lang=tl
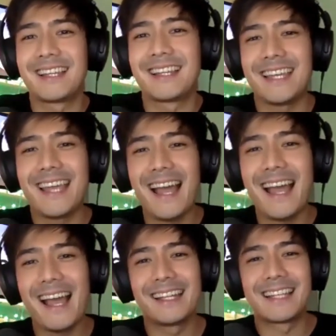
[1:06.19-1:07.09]
Yan!
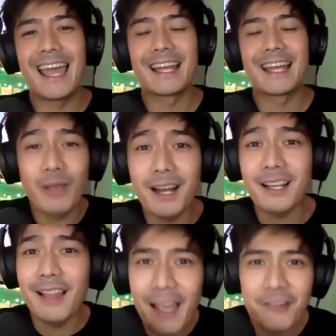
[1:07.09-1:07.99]
And we are
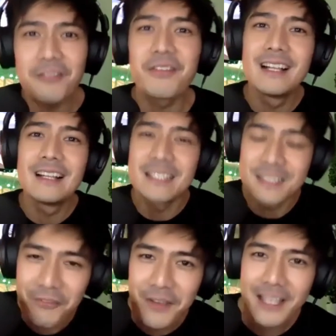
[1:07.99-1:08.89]
live sa
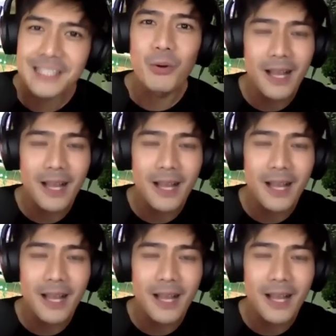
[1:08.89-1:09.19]
Facebook.